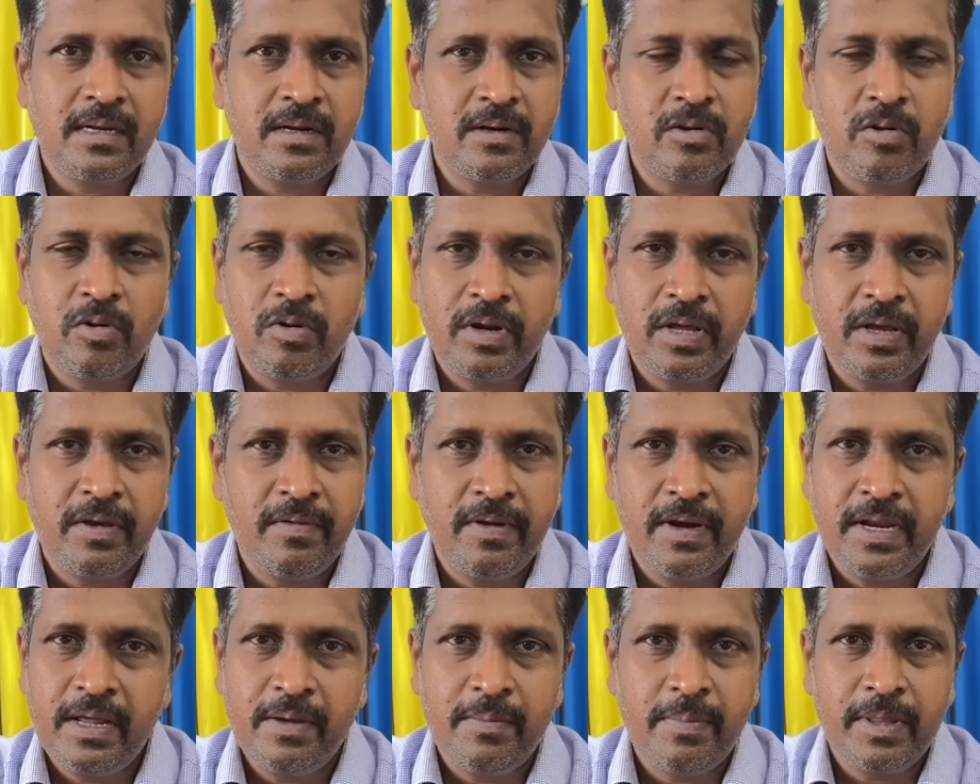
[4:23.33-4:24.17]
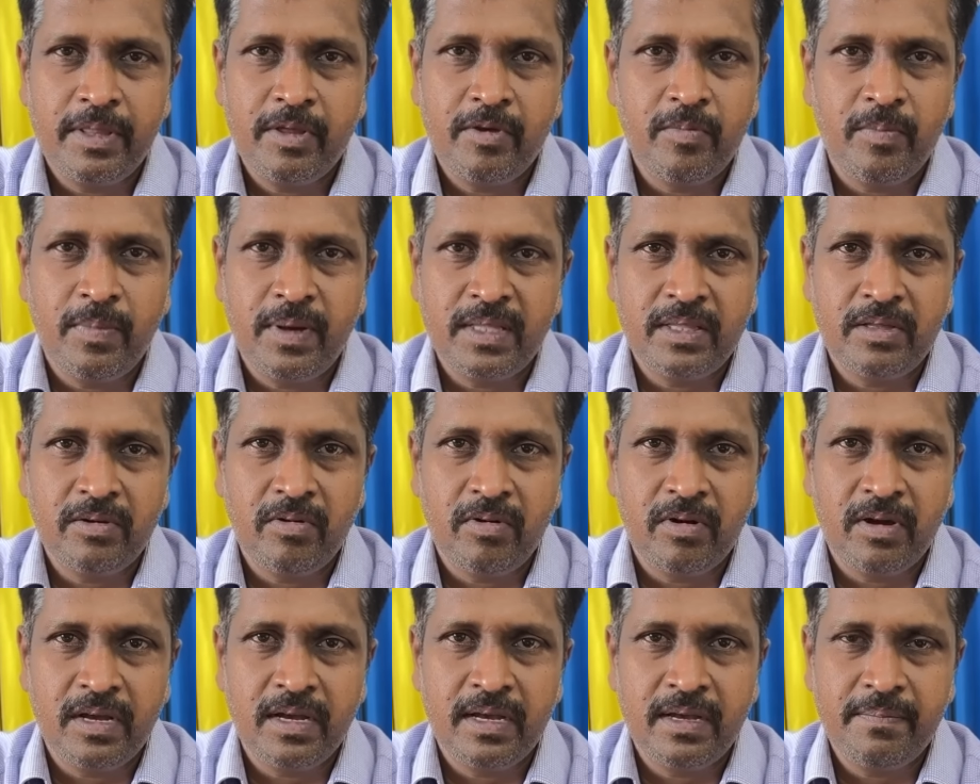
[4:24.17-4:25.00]
இருக்கக்கூடிய வீடியோ பதிவும்
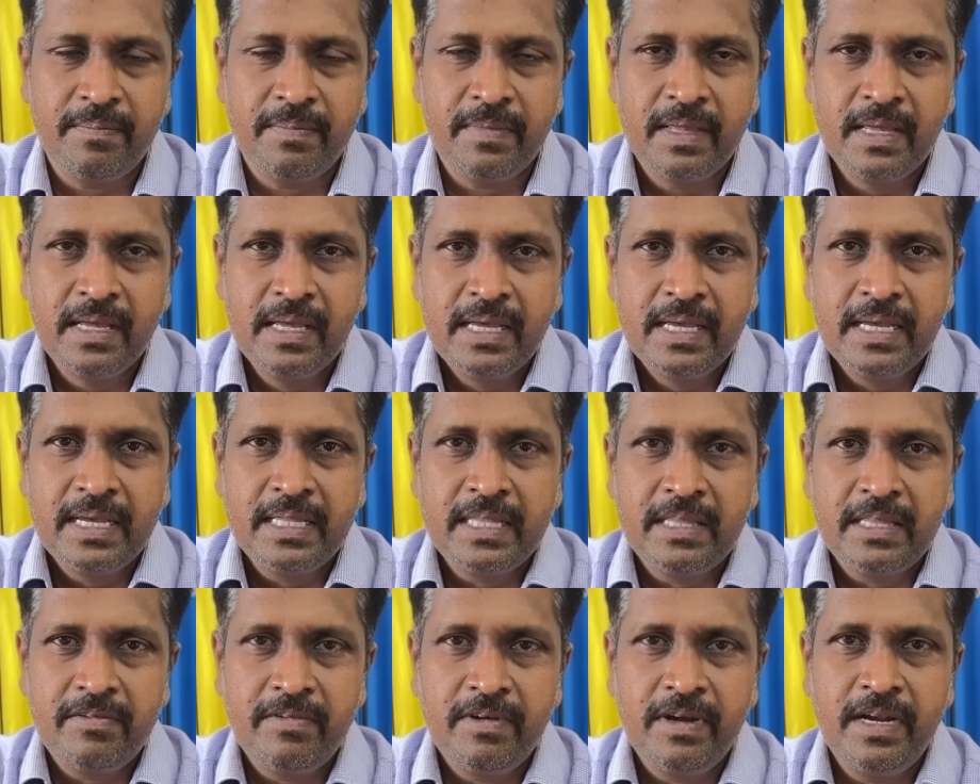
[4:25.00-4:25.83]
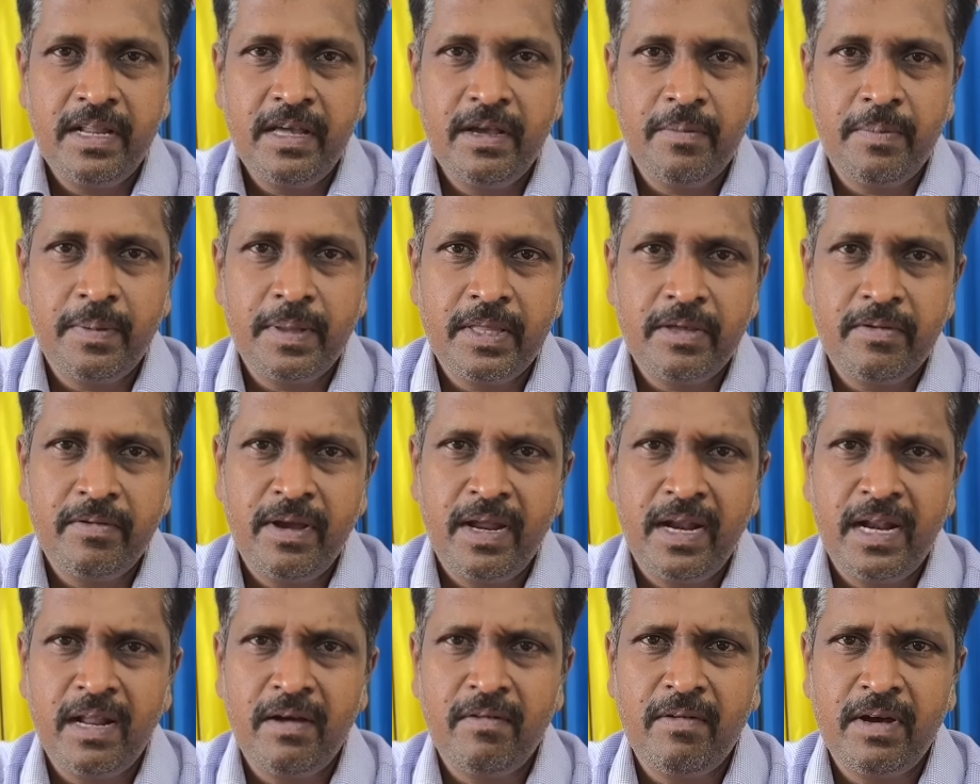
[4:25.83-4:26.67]
பார்த்துக்கோங்க இந்த வீடியோ பதிவு
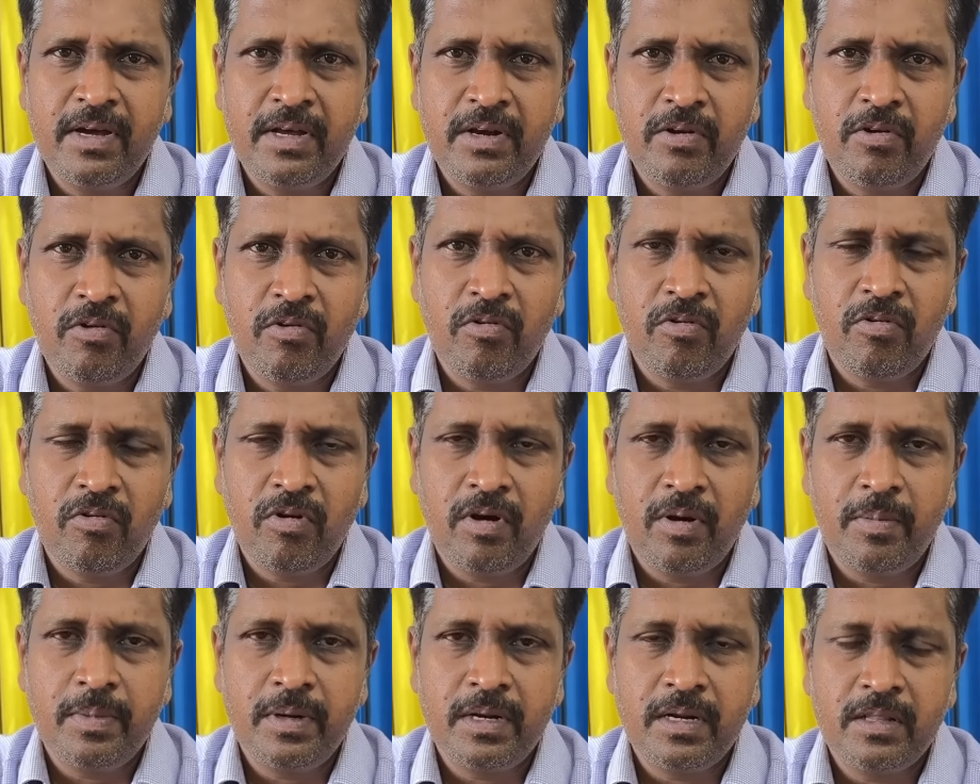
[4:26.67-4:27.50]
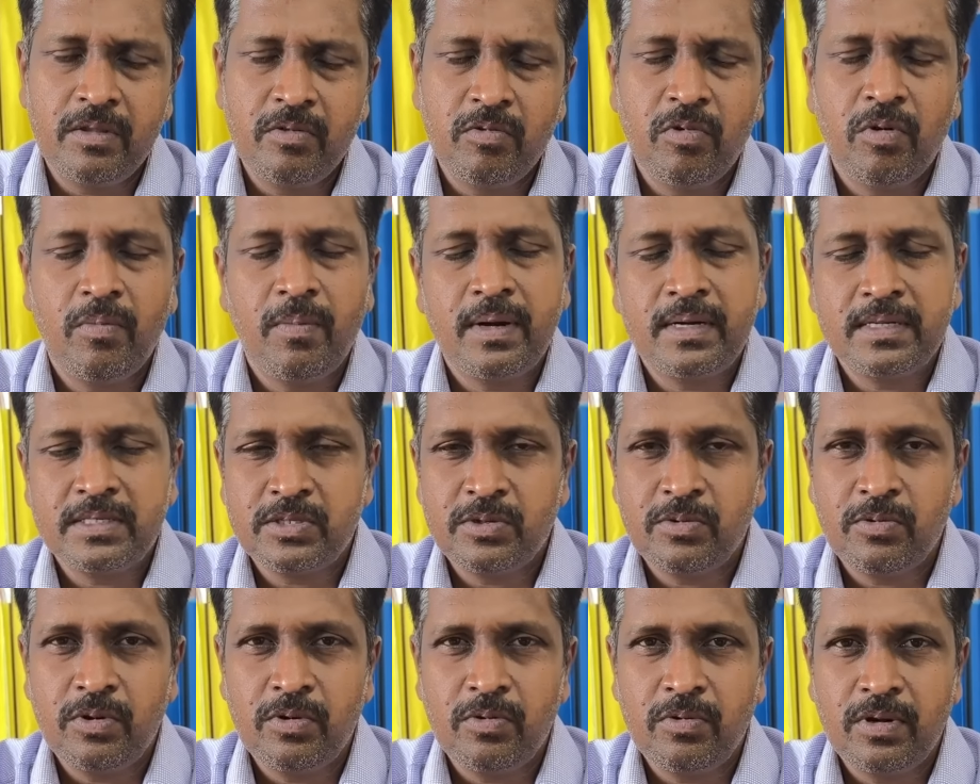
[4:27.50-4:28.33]
என்னவா இருக்கும் அப்படின்றது உங்கள்
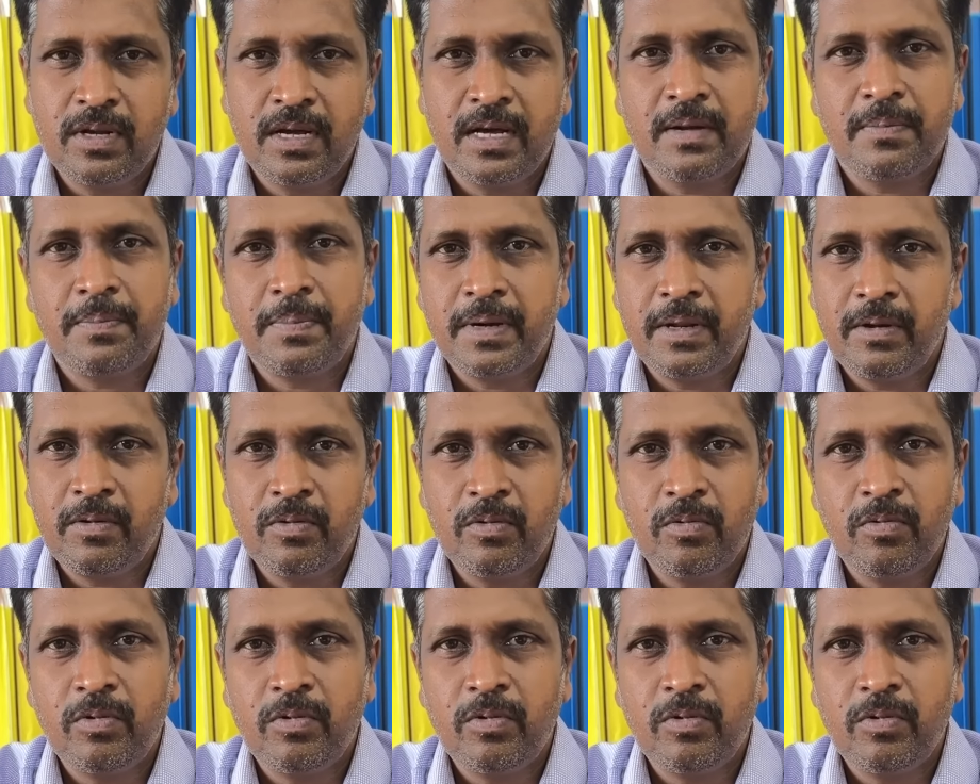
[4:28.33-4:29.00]
மனசுக்குள்ளே ஒரு கற்பனை ஒன்று